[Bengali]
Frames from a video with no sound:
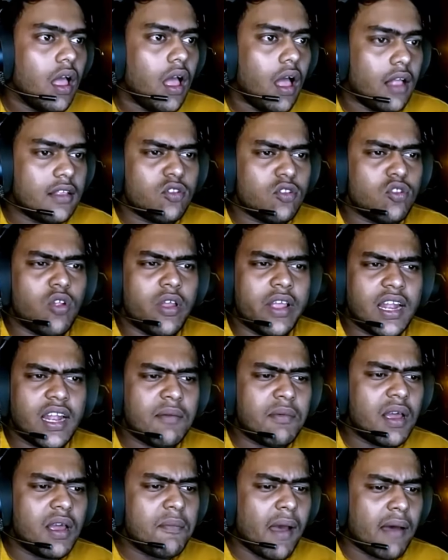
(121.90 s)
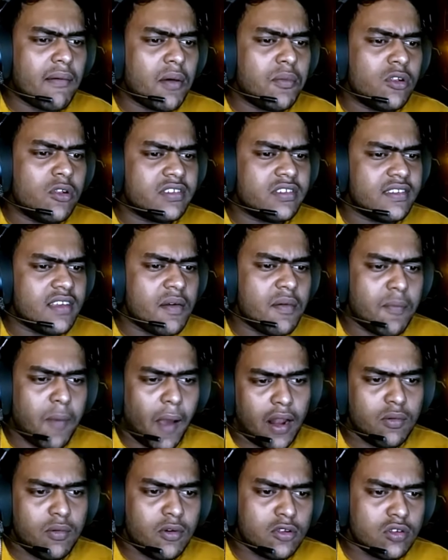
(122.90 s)
আচ্ছা তো এখানে আমাকে বাবা বলছে যে
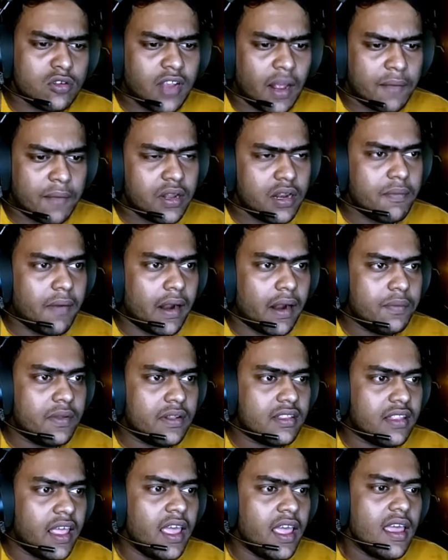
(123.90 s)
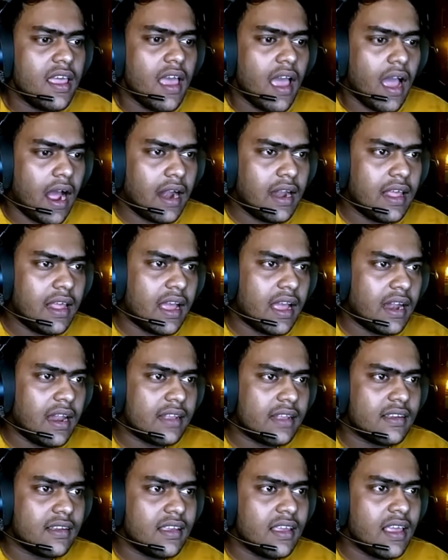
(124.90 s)
ভালো মতন সাবধানে বাড়ি ফিরতে আর এখানে
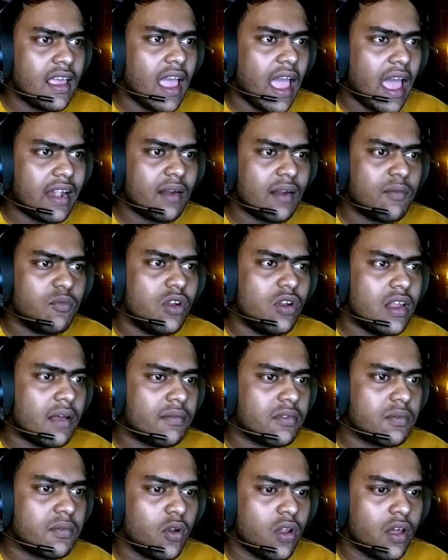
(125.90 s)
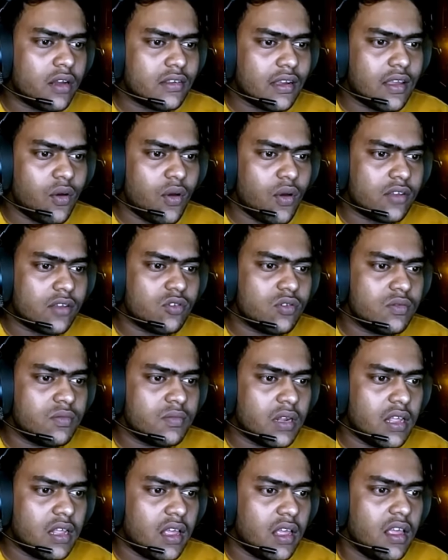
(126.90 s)
একটা কি অ্যারাম উইলিয়ামস বলে একটা কেউ একজন
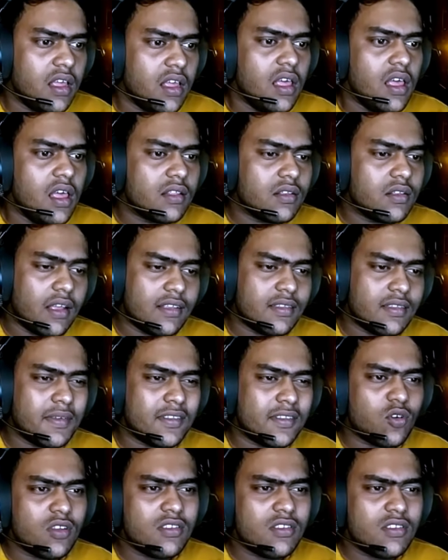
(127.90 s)
মানে এস এম এস করেছে